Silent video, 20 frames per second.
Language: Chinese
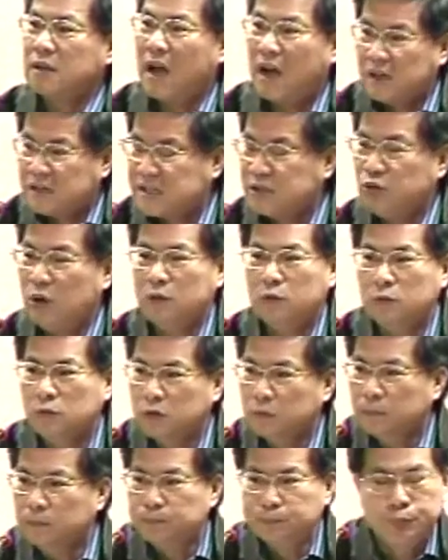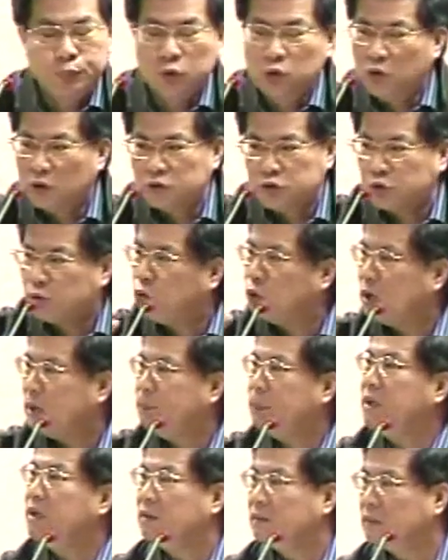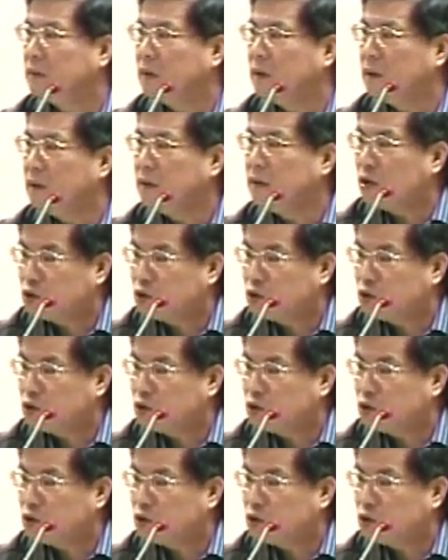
考试院不容去回避，